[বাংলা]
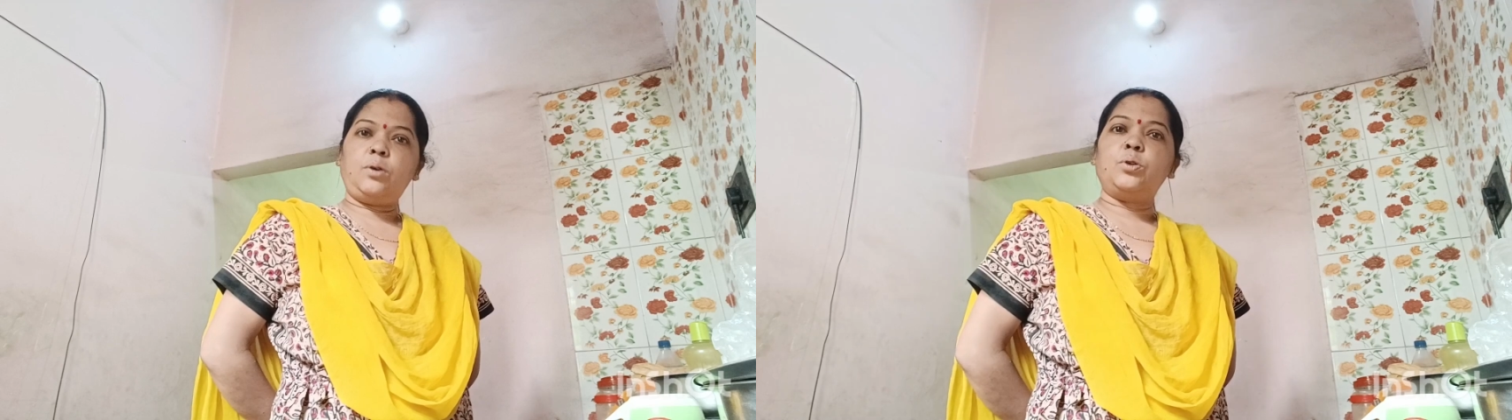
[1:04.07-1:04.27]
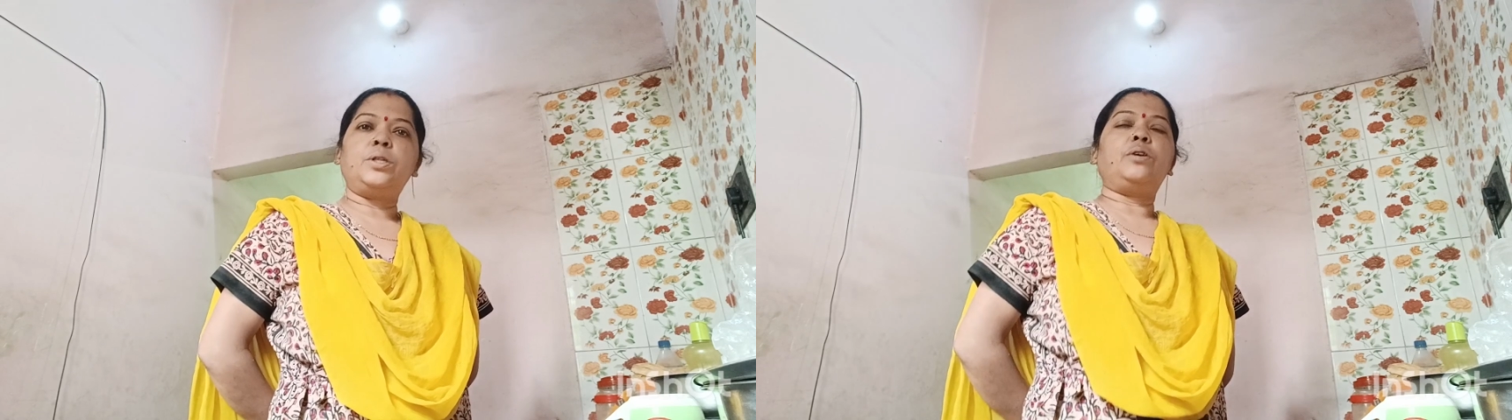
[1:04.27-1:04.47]

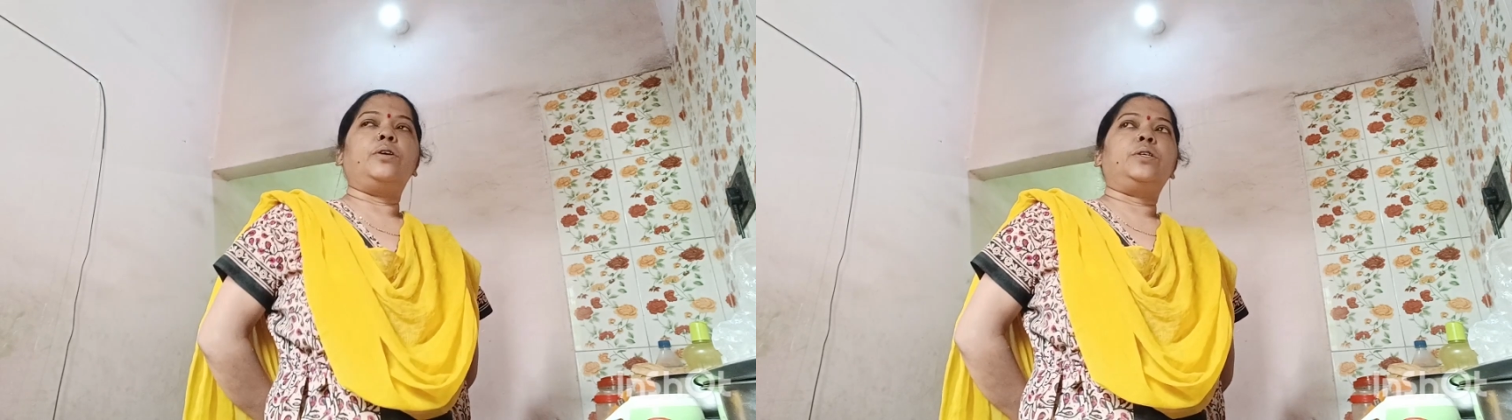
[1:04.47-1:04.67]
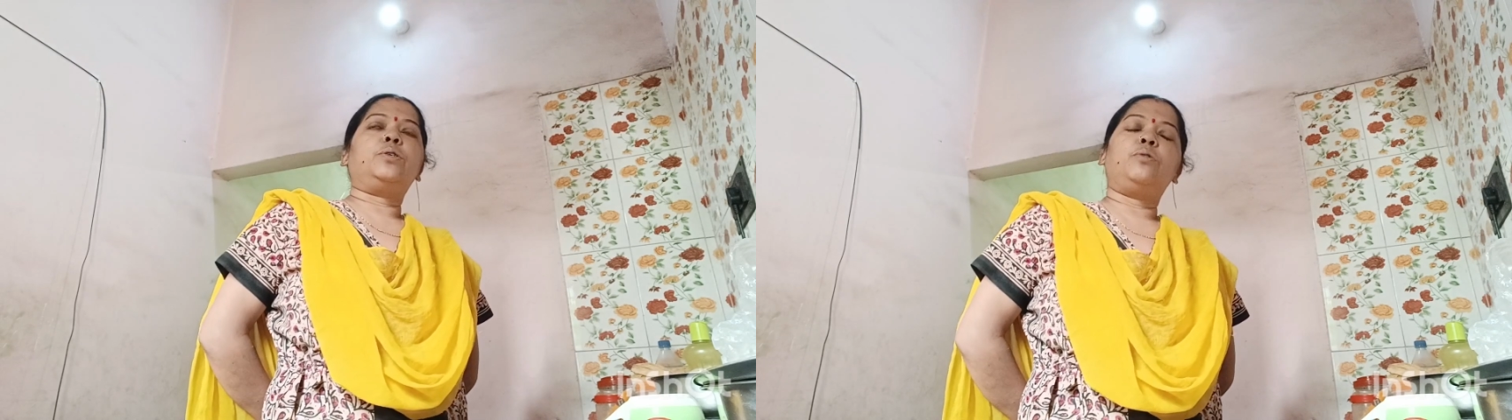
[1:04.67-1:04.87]
ক্ষতি
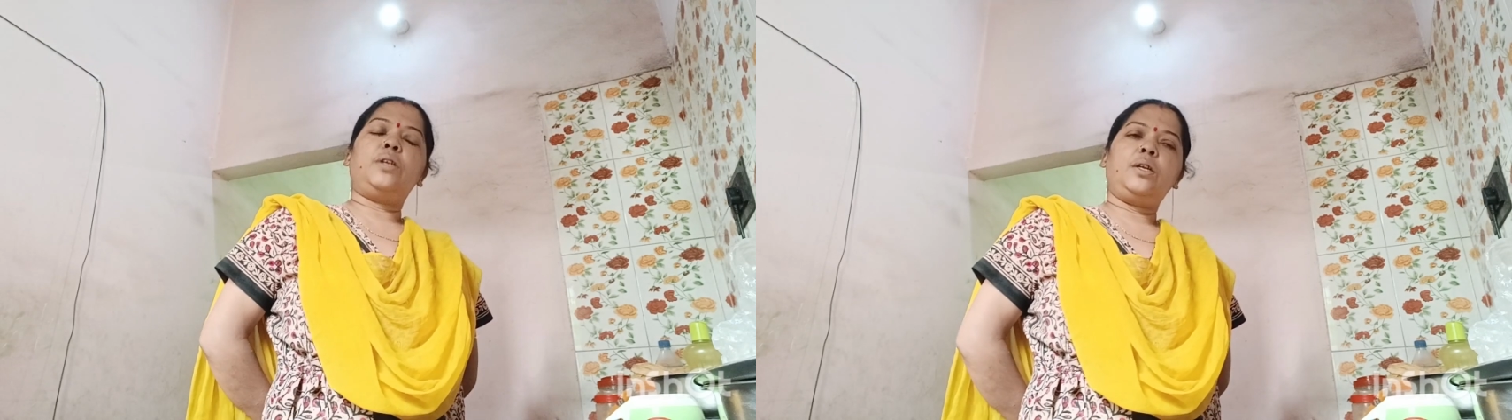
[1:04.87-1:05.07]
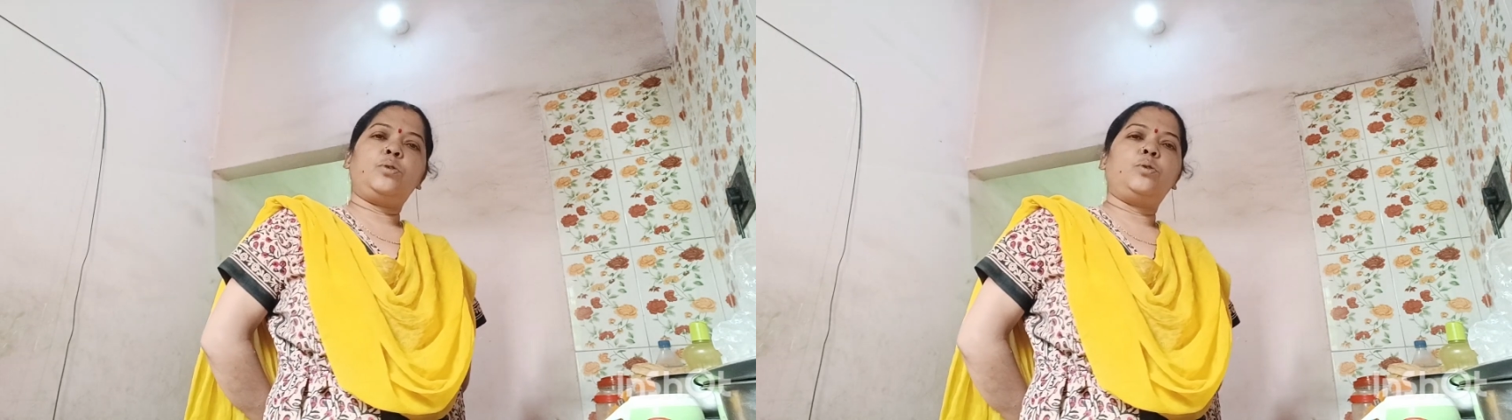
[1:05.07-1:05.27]
করে
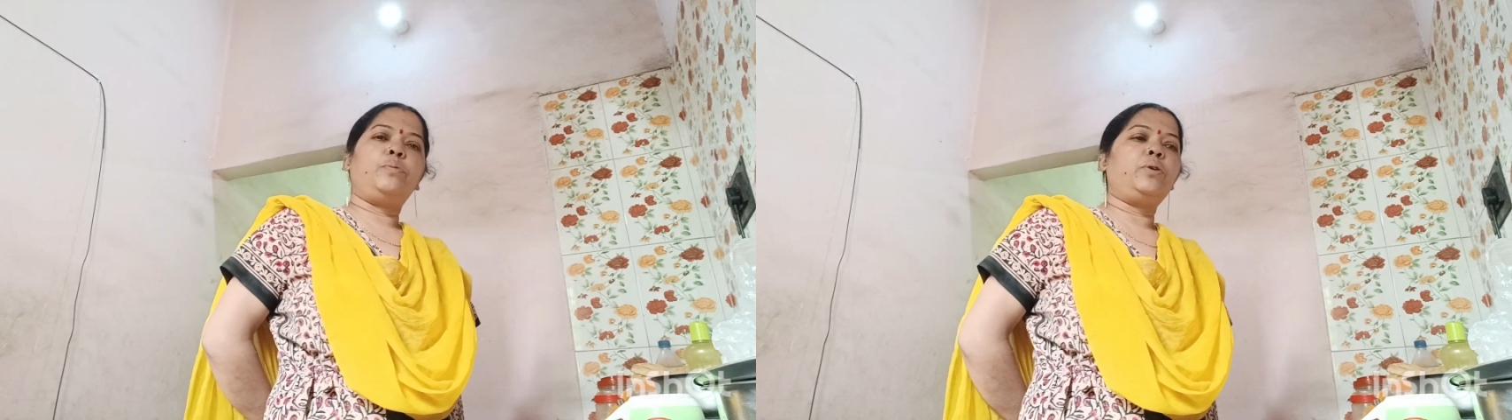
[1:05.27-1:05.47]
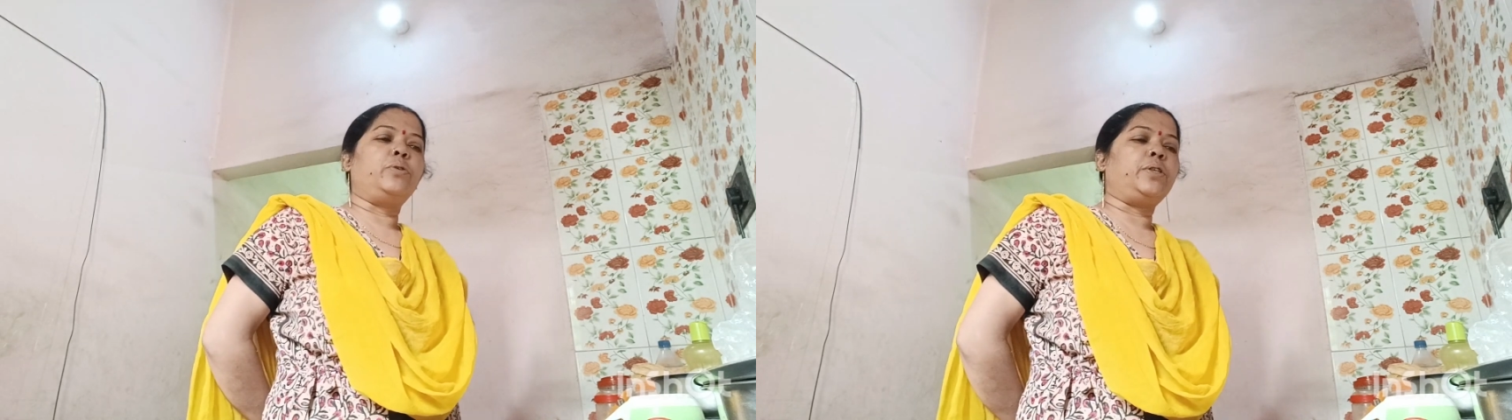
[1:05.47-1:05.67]
শরীরের
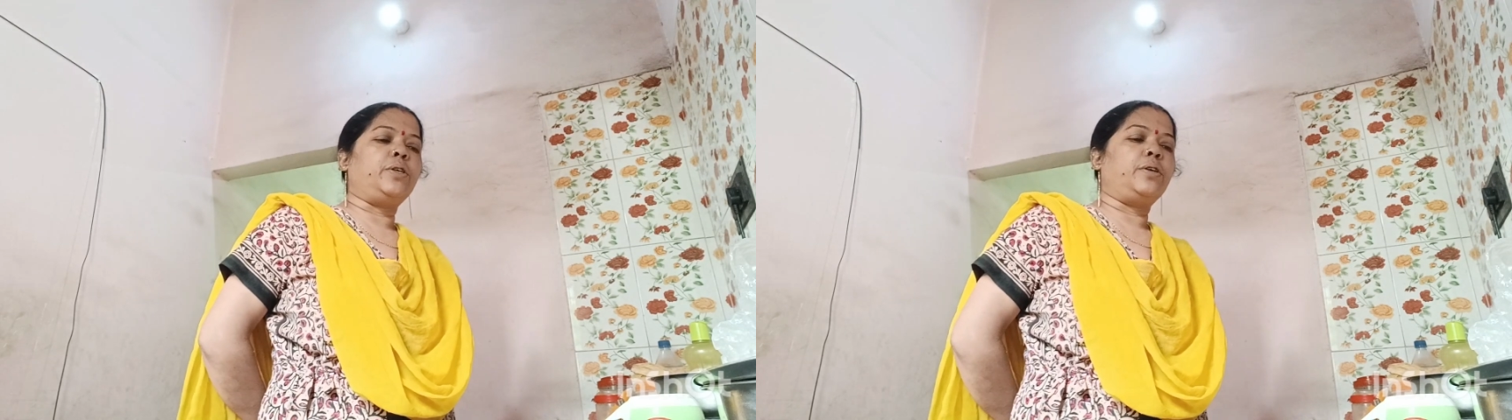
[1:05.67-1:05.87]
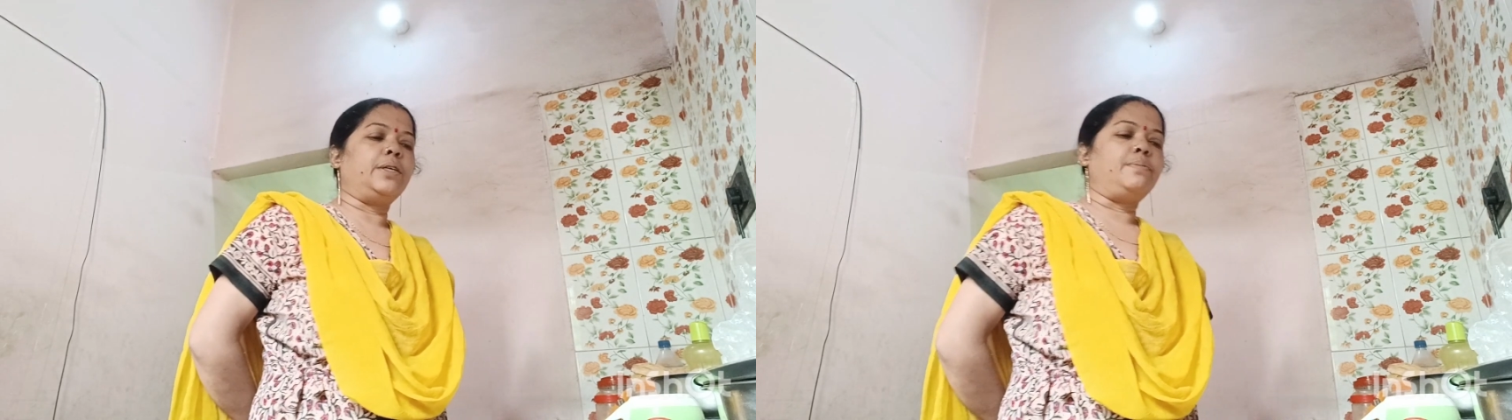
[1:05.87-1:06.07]
খুবই ক্ষতি
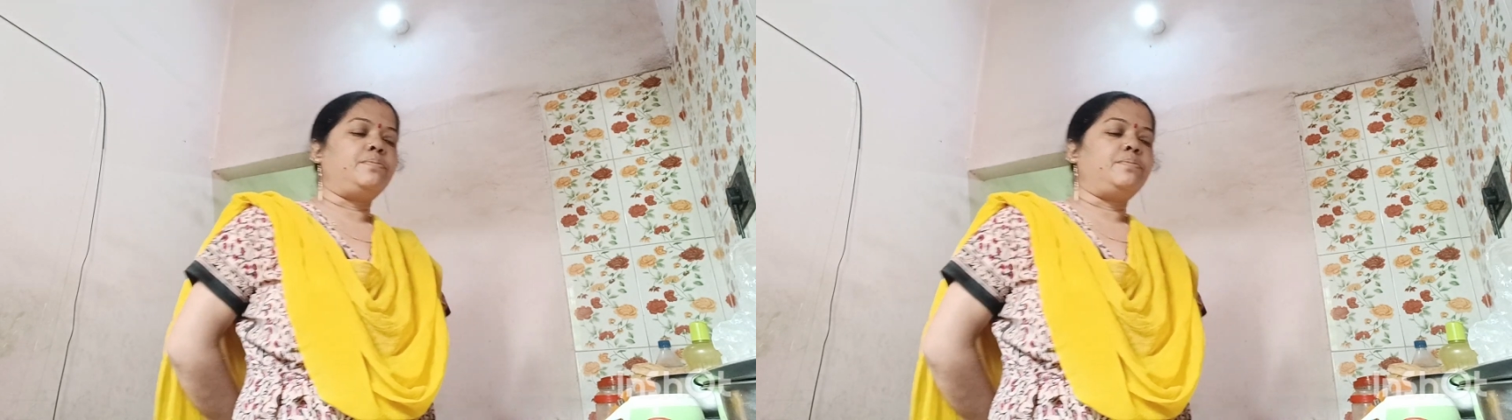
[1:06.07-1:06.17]
করে